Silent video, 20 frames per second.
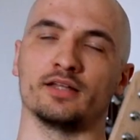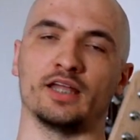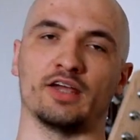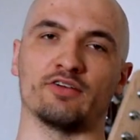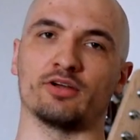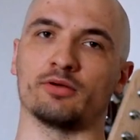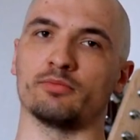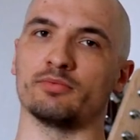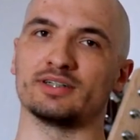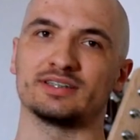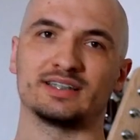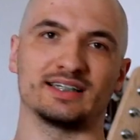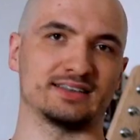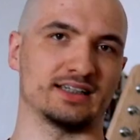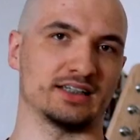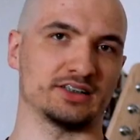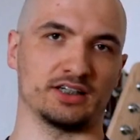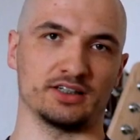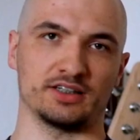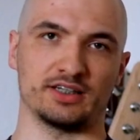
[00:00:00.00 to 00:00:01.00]
Nie wiem, chcę
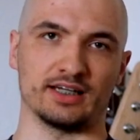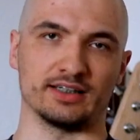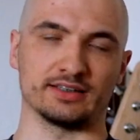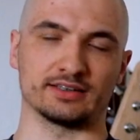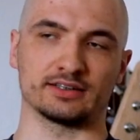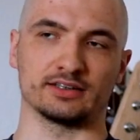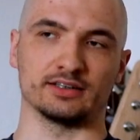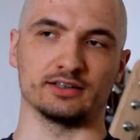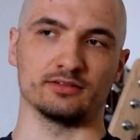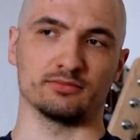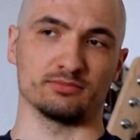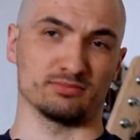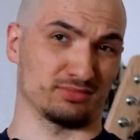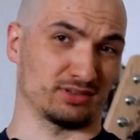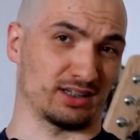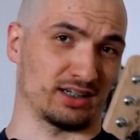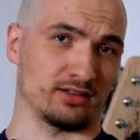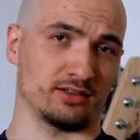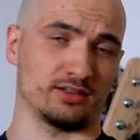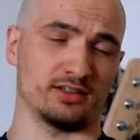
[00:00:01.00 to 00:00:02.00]
znać angielski.
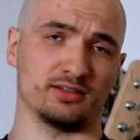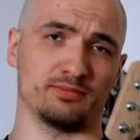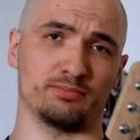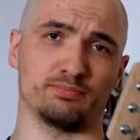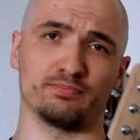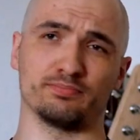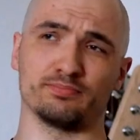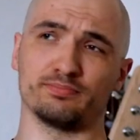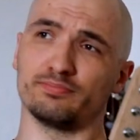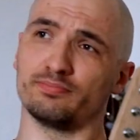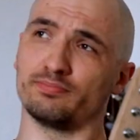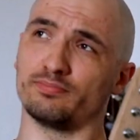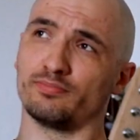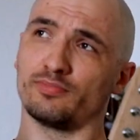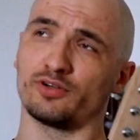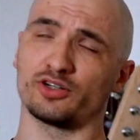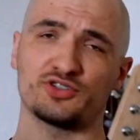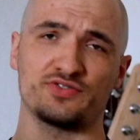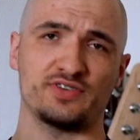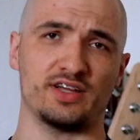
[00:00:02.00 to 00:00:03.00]
E,
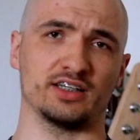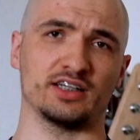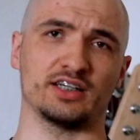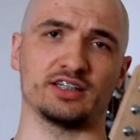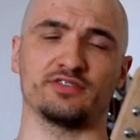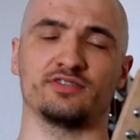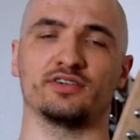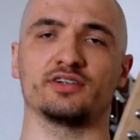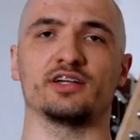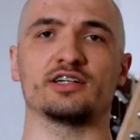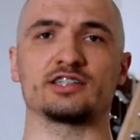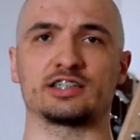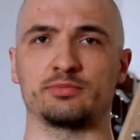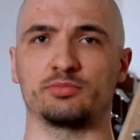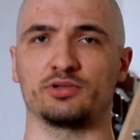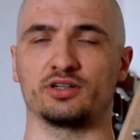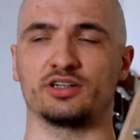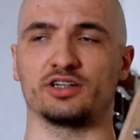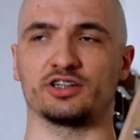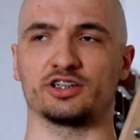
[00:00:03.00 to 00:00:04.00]
rozwijanie się w
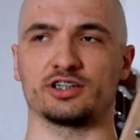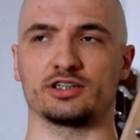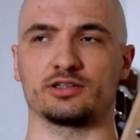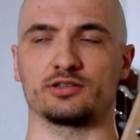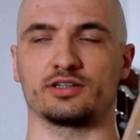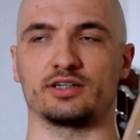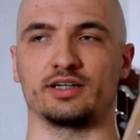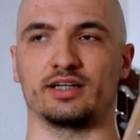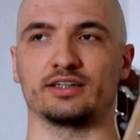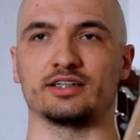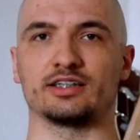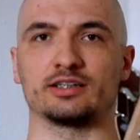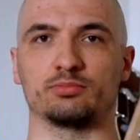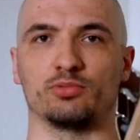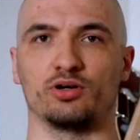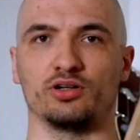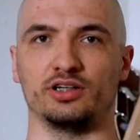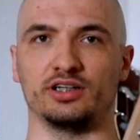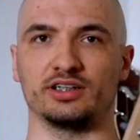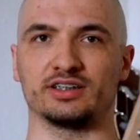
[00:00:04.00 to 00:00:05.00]
angielskim to też jest jeden z
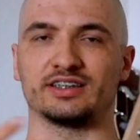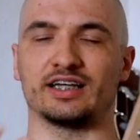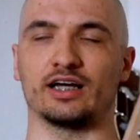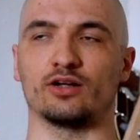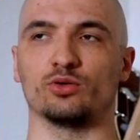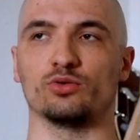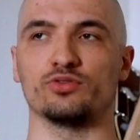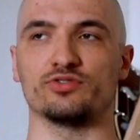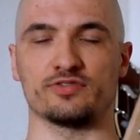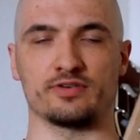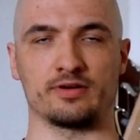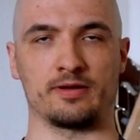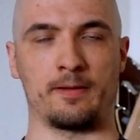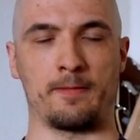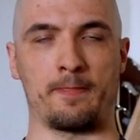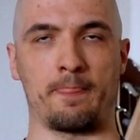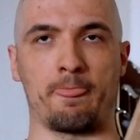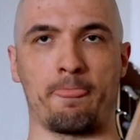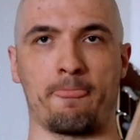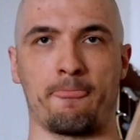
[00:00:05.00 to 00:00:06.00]
moich celów,
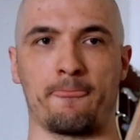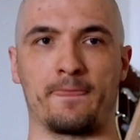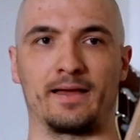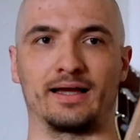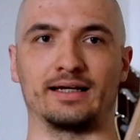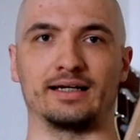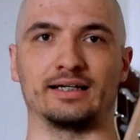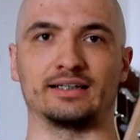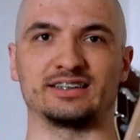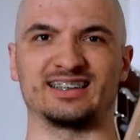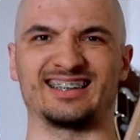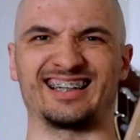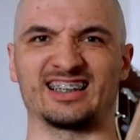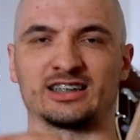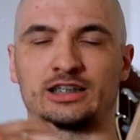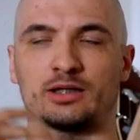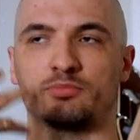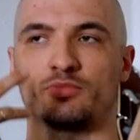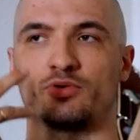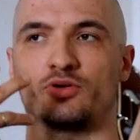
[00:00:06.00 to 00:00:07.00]
e, czy
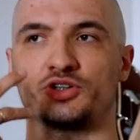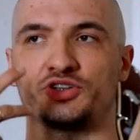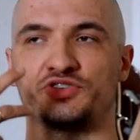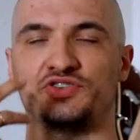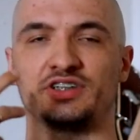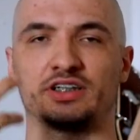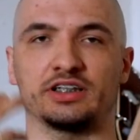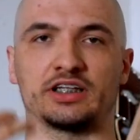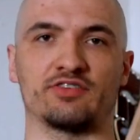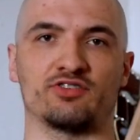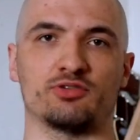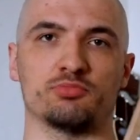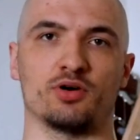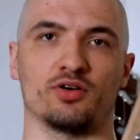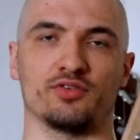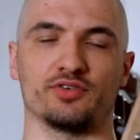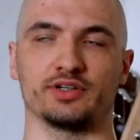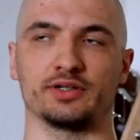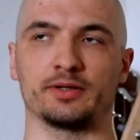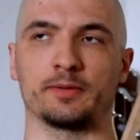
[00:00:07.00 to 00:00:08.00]
tak samo ćwiczenie
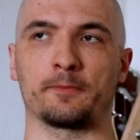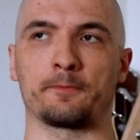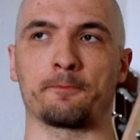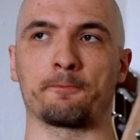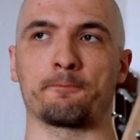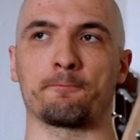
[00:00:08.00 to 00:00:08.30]
wymowy.